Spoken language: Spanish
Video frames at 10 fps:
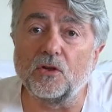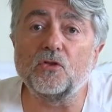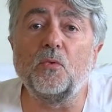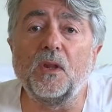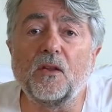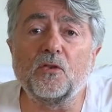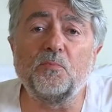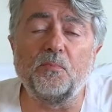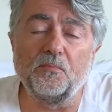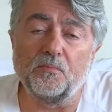Y los
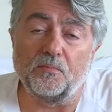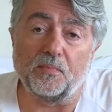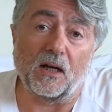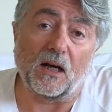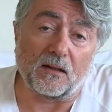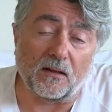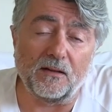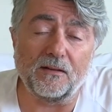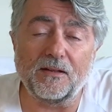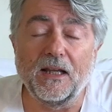cuidados
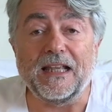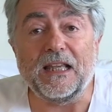prenatales